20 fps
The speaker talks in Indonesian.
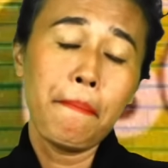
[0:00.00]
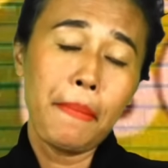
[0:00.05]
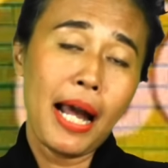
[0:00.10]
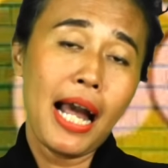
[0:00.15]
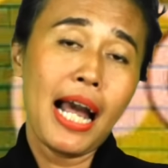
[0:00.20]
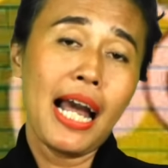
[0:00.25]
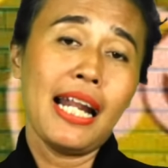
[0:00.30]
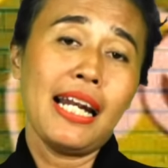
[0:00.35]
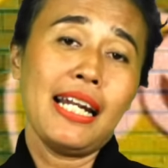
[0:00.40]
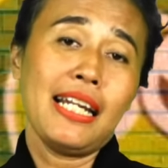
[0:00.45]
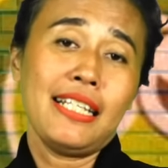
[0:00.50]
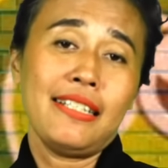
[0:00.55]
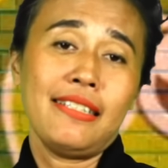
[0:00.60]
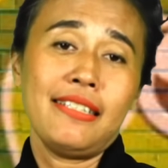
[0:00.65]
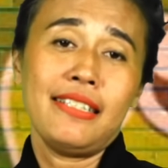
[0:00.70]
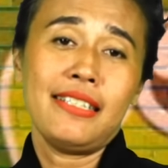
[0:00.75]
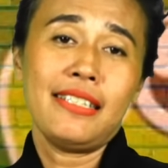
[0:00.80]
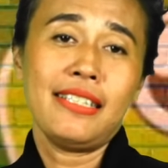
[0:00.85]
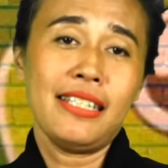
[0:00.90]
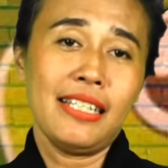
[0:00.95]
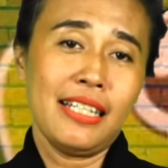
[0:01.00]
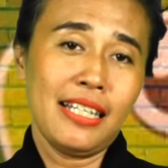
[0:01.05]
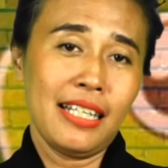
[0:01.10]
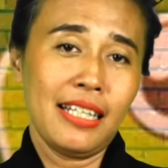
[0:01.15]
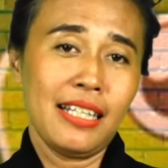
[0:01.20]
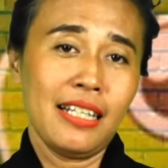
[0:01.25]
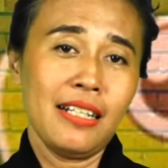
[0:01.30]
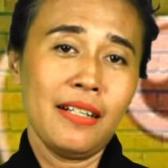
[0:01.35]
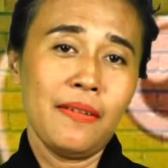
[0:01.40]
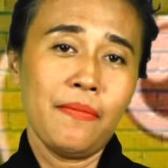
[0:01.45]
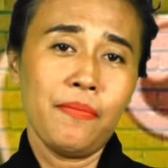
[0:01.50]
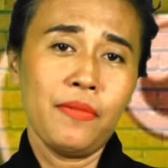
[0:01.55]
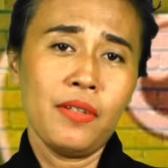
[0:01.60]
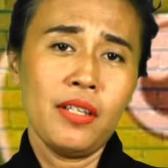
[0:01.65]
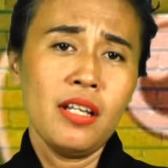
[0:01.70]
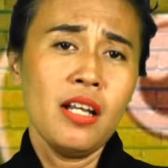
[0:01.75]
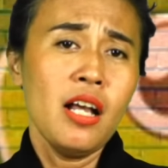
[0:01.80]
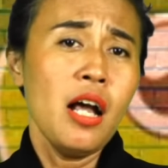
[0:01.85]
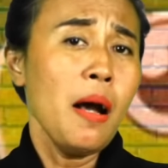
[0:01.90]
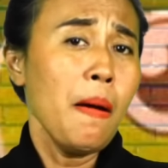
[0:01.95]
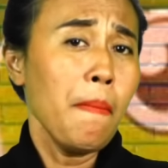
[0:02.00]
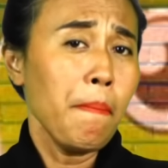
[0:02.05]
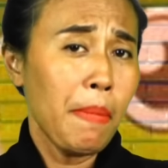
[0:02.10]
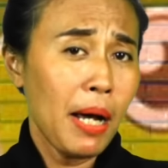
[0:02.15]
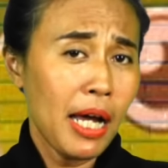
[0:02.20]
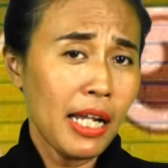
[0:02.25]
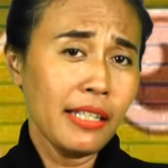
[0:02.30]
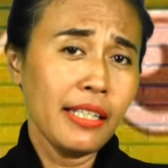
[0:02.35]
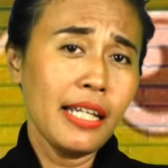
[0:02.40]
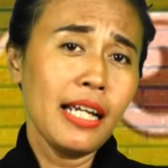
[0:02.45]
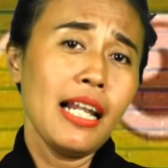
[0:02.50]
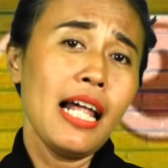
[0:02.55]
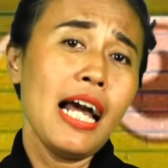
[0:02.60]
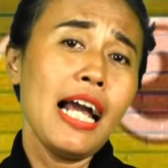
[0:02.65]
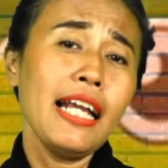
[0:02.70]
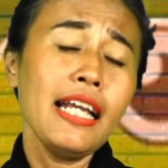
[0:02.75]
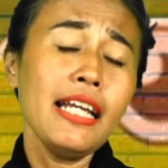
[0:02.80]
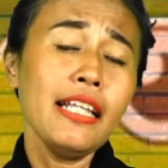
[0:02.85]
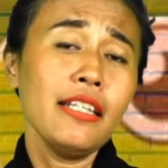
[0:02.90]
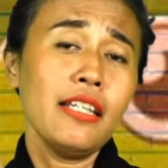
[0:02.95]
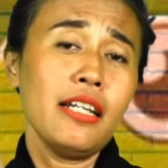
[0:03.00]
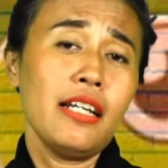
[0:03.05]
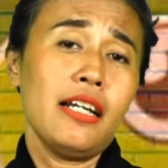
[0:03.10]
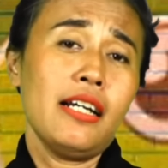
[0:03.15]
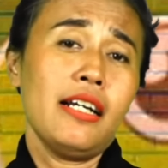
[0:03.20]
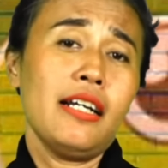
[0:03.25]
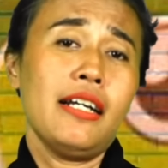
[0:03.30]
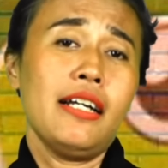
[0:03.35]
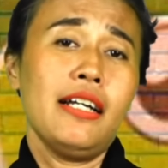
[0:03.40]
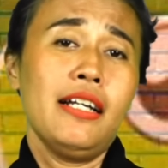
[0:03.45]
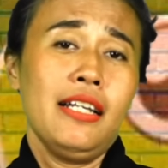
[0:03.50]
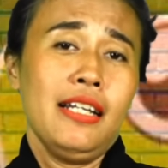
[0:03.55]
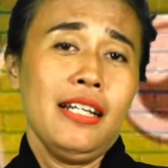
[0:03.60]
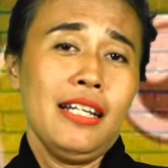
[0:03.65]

Pak Anies gitu. Partai lain ya